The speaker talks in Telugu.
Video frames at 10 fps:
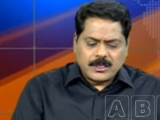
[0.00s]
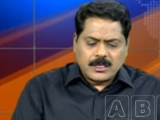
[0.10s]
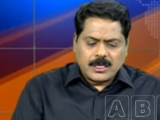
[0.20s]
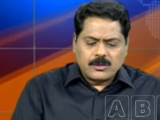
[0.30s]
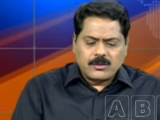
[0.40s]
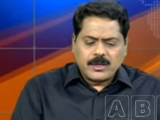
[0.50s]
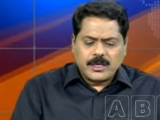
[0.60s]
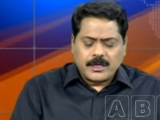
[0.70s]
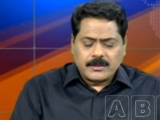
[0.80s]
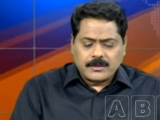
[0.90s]
దాంతో
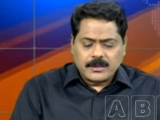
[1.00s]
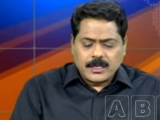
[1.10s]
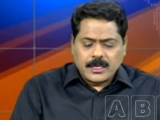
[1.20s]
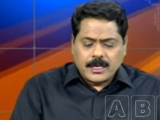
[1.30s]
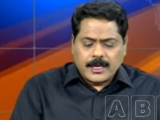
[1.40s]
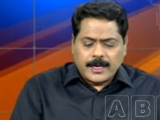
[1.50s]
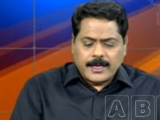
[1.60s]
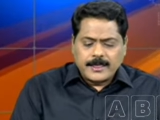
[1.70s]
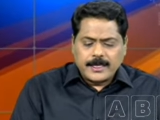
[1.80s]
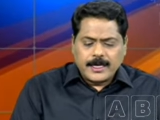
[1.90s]
వెళ్ళాడు
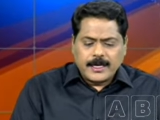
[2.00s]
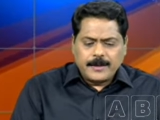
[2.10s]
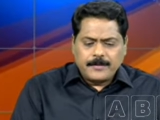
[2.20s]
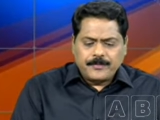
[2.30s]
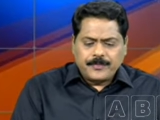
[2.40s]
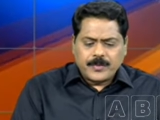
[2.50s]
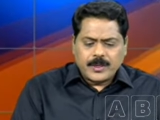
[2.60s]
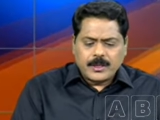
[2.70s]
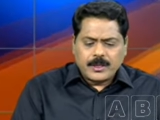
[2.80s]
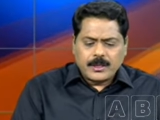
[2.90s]
అయితే
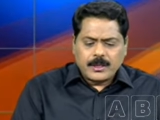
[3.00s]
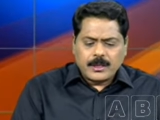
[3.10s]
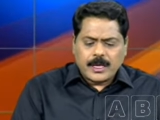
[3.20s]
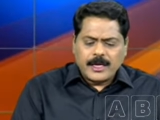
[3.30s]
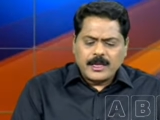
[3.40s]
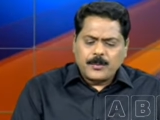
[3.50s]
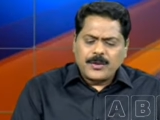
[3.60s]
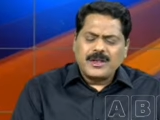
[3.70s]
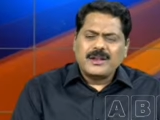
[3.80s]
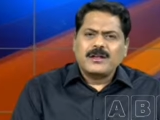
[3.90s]
ఆయన
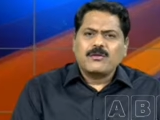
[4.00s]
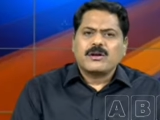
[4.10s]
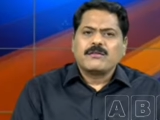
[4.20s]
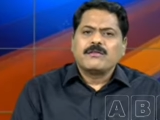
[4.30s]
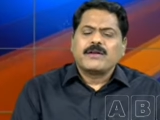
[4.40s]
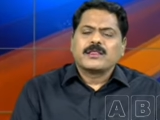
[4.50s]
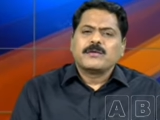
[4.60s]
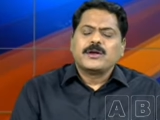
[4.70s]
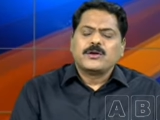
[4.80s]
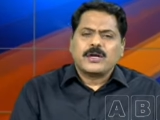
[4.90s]
ఎప్పుడు వెళ్ళినా ఒక వివాదం
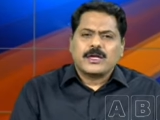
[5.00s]
ఏంటో